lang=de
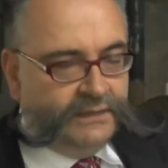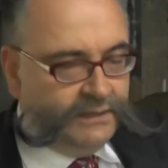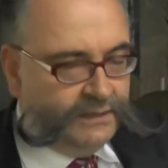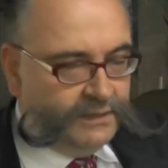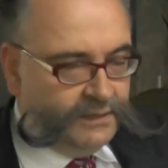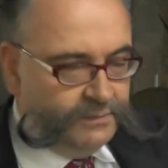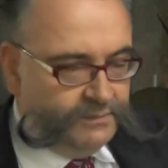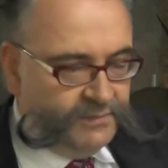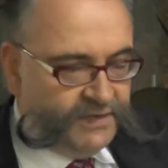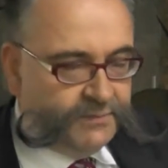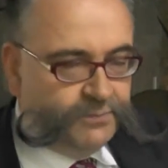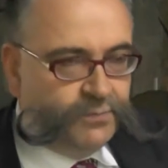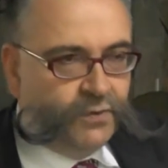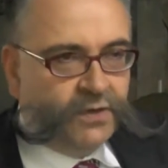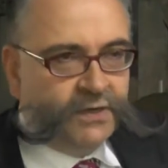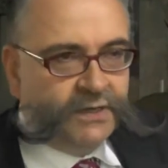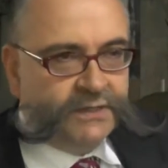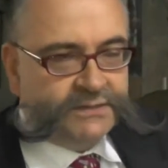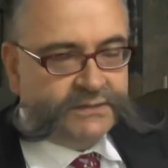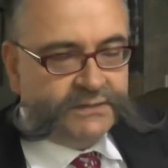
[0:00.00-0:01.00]
äh, mit
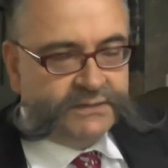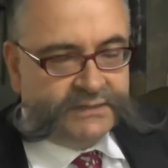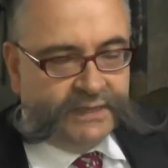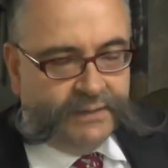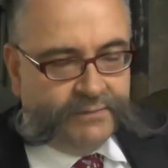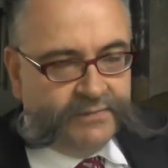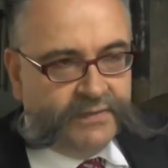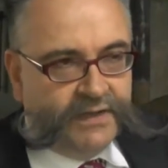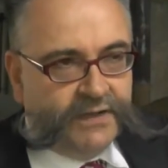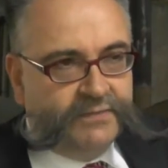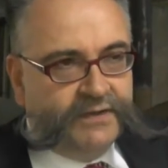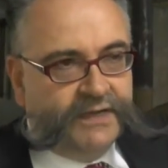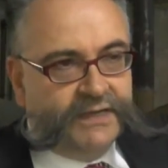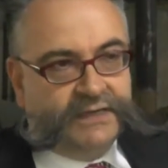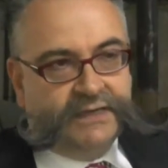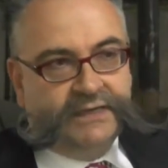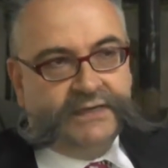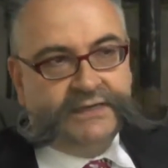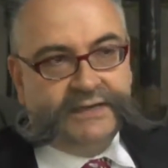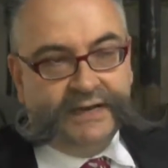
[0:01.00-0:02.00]
Bürgern
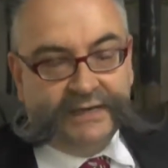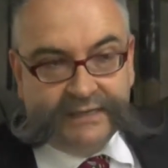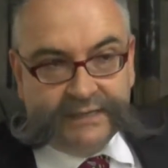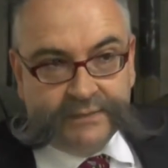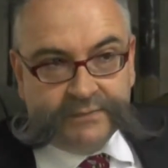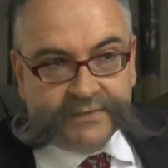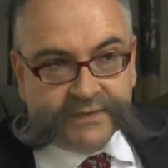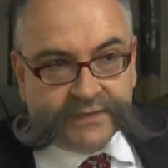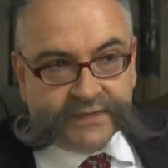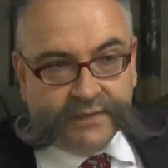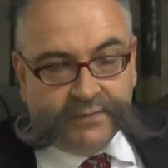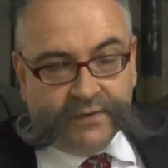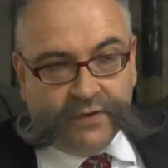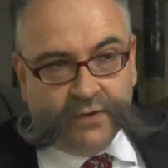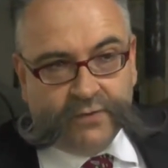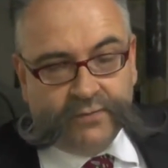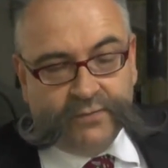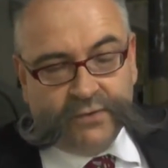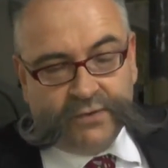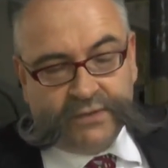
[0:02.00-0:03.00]
zusammenarbeiten. Dann gibt es aber
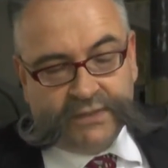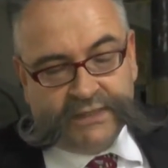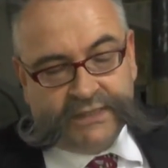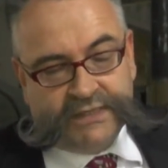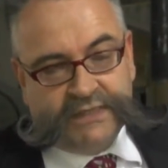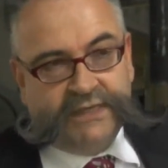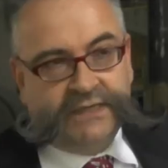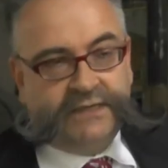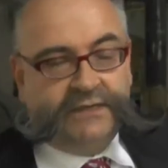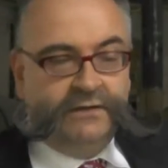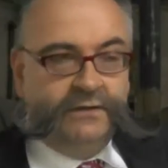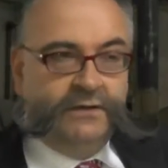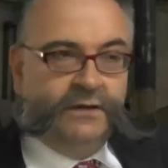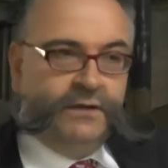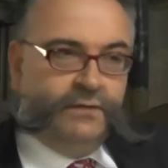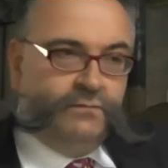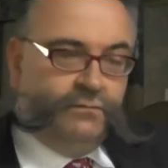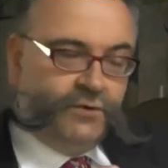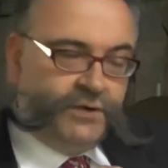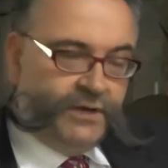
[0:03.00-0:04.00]
auch Möglichkeiten,
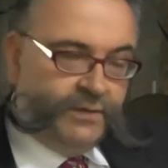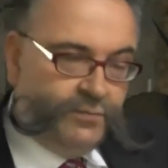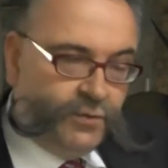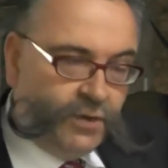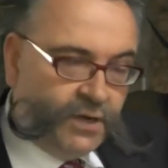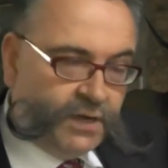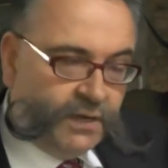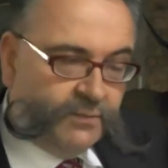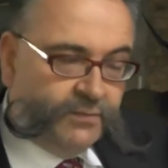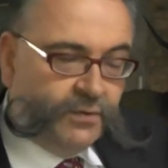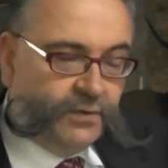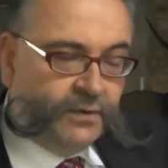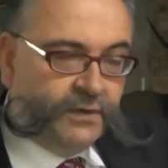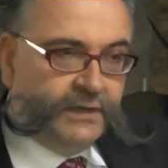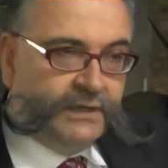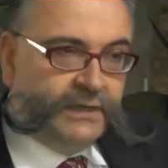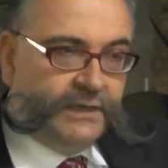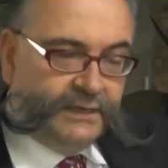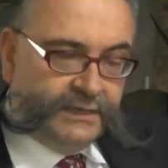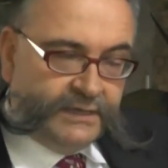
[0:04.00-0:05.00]
wo der Bürger
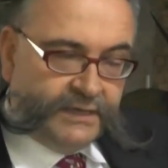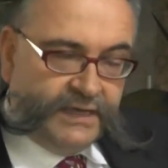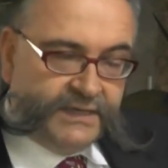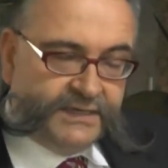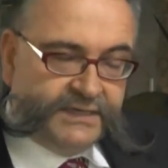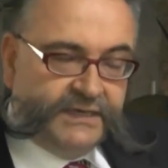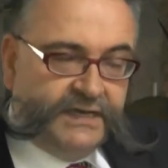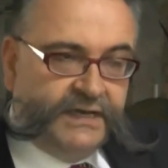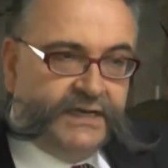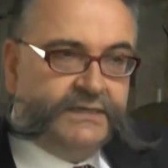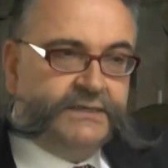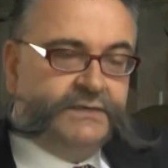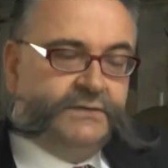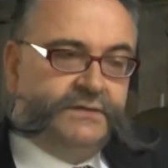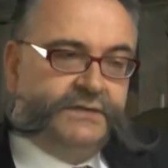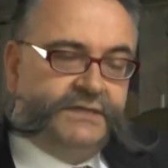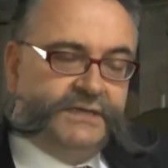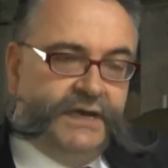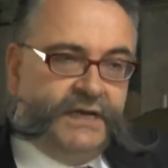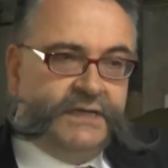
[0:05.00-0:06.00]
Interessen hat
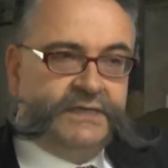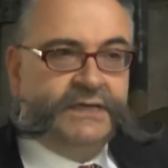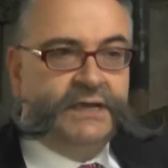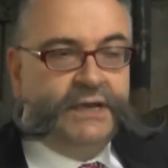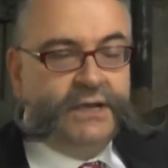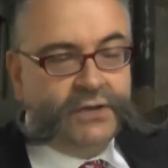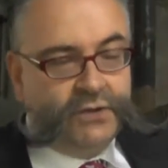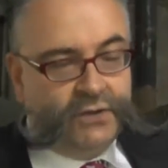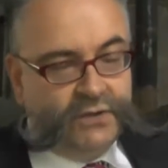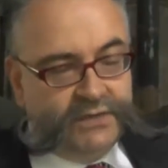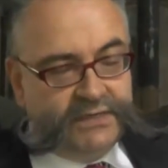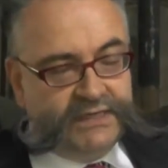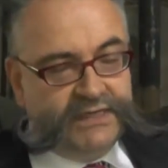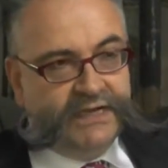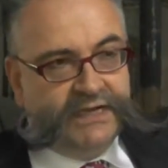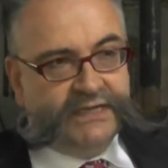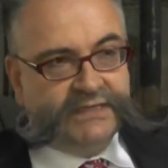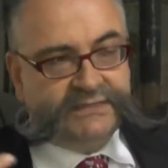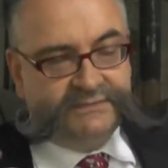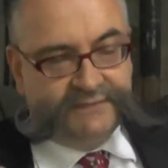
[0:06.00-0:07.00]
und sagt, könnt
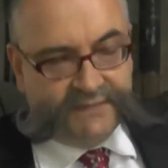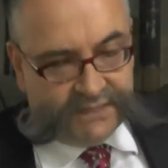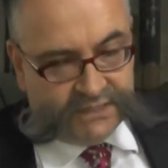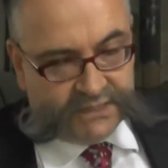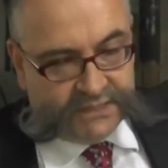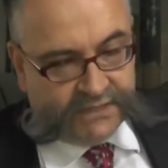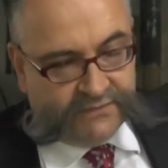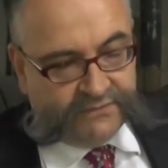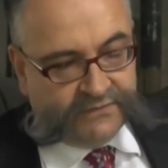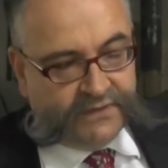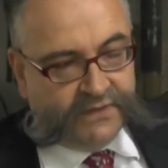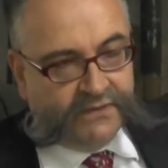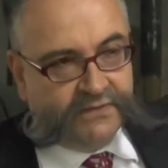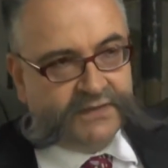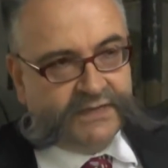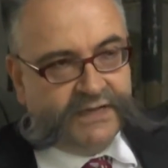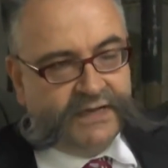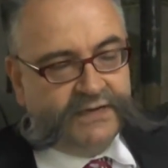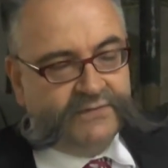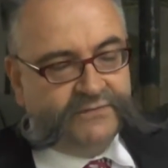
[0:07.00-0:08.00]
ihr als Wissenschaftler
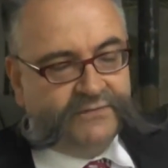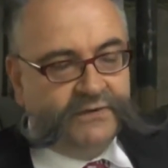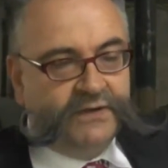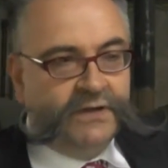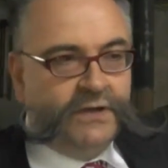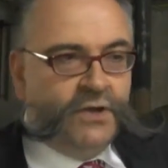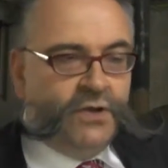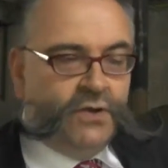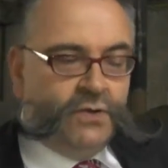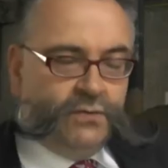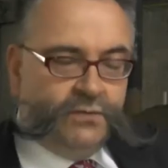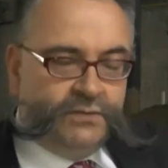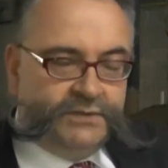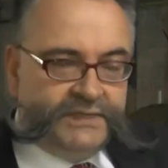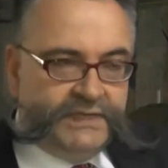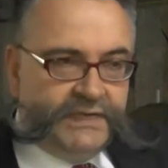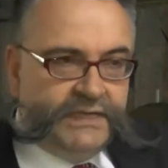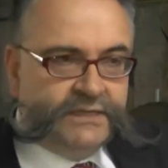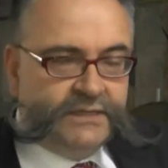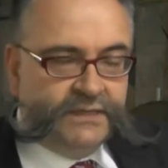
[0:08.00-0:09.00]
uns helfen? Und
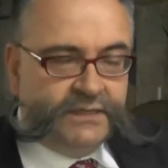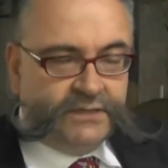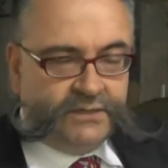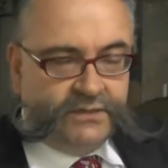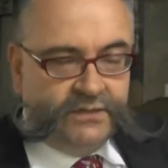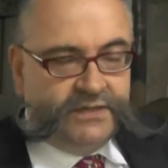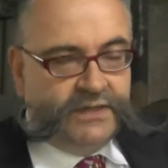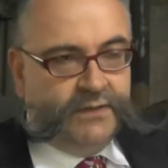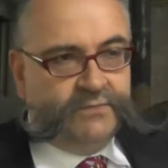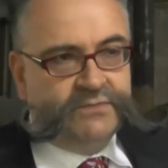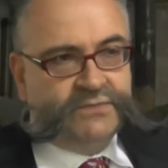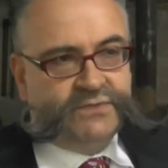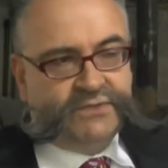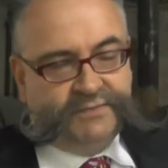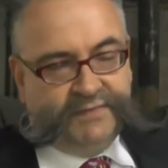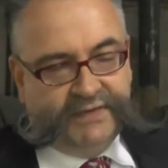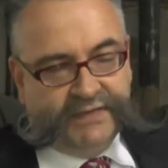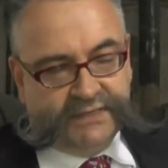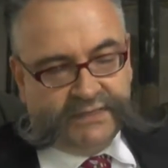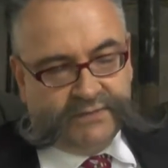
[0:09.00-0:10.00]
dieses
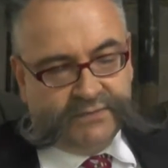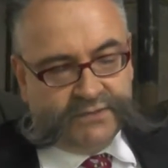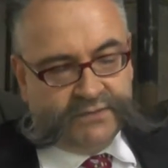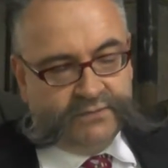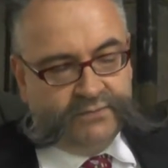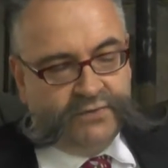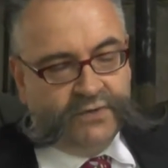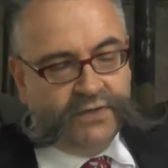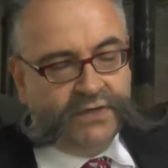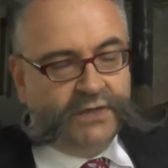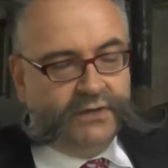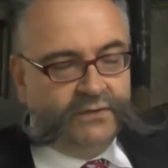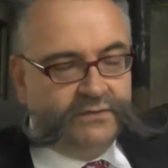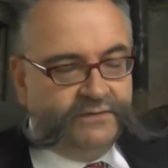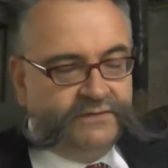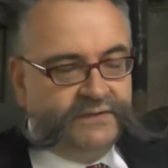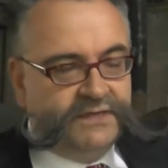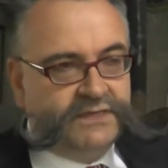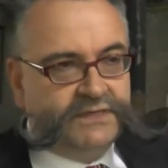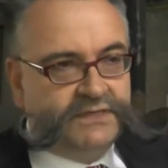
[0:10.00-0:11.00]
Zusammenspiel zwischen Bürger
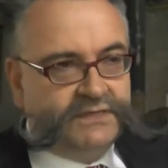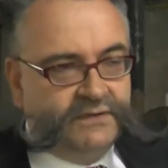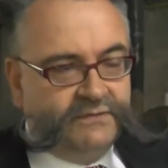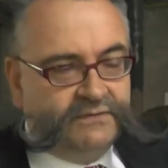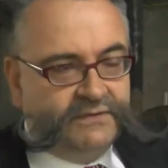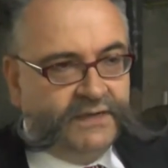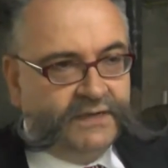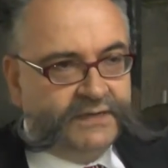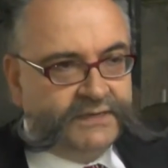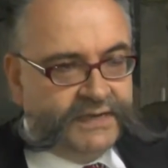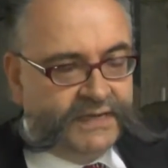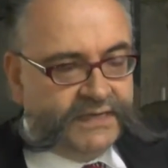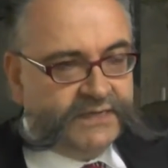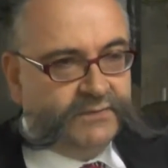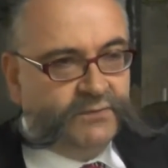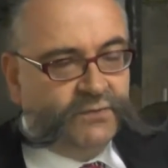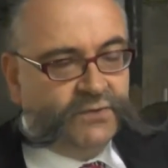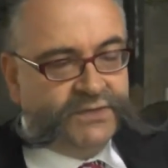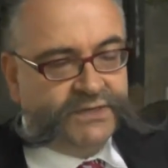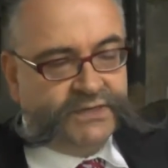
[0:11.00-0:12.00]
und Wissenschaftler, das
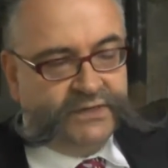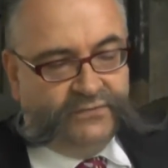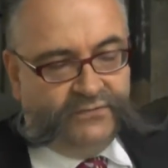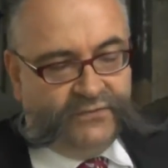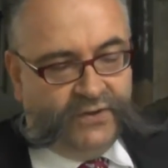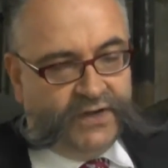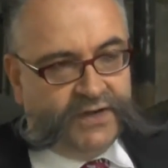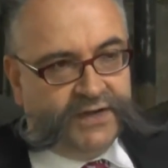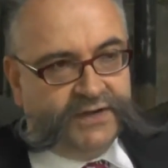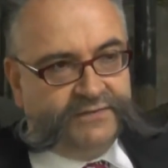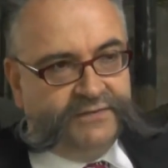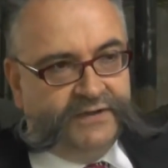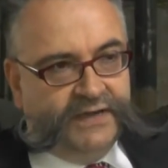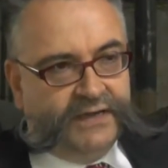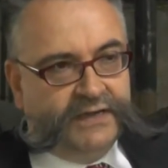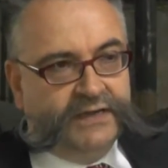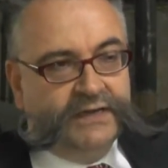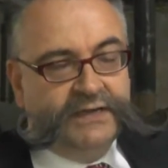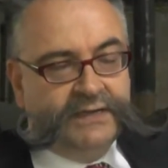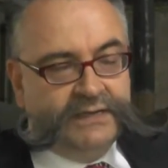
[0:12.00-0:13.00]
muss gefördert
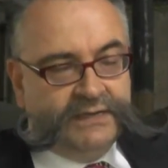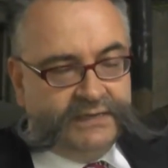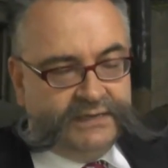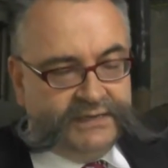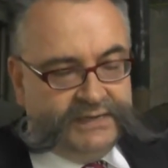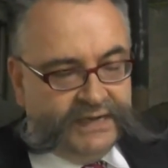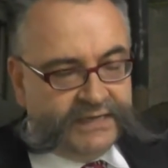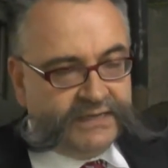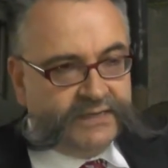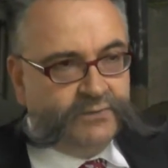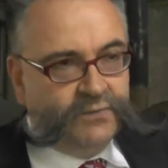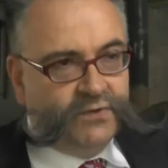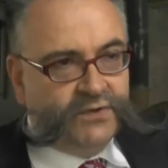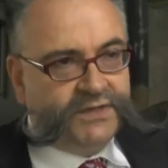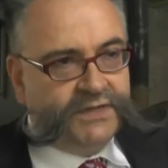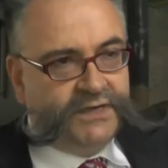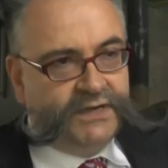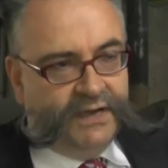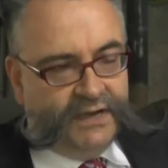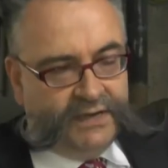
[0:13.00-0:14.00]
werden, das muss
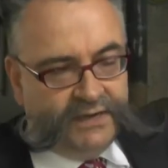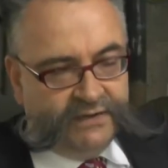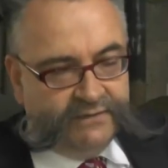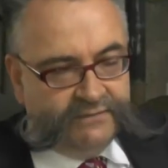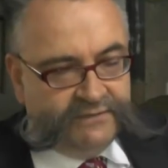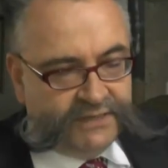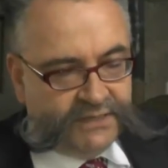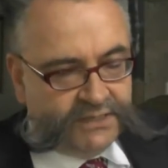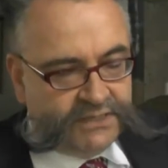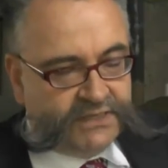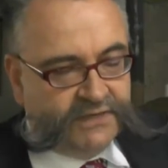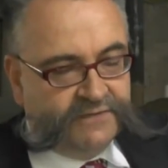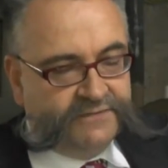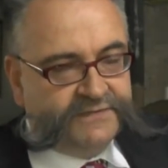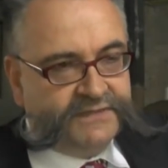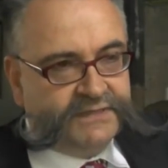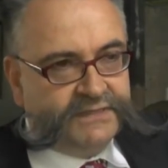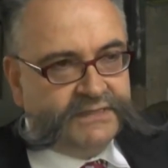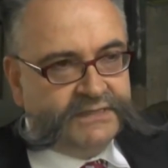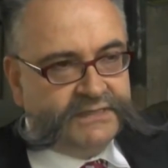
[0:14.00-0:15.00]
in einer
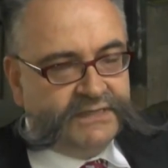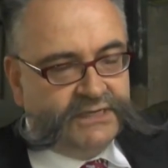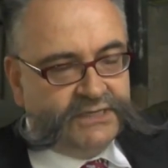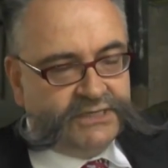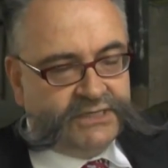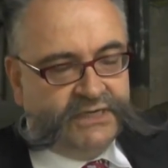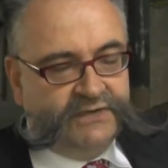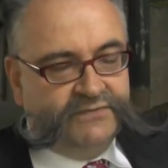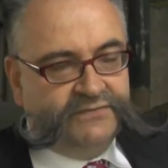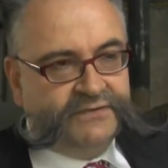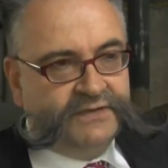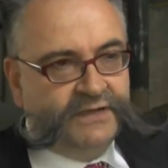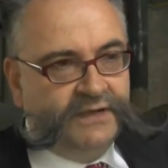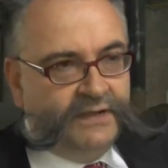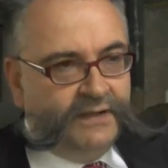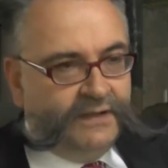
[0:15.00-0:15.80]
Wissenschaftsgesellschaft